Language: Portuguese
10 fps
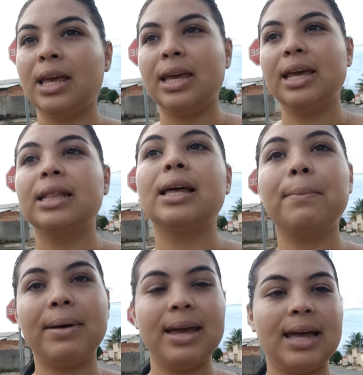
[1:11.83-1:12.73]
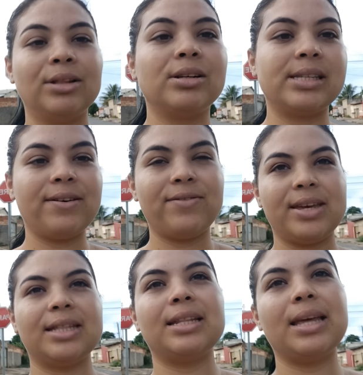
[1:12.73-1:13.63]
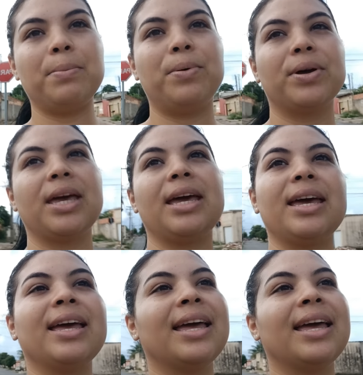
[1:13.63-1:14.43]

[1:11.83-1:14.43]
E também a nossa vida, né? Porque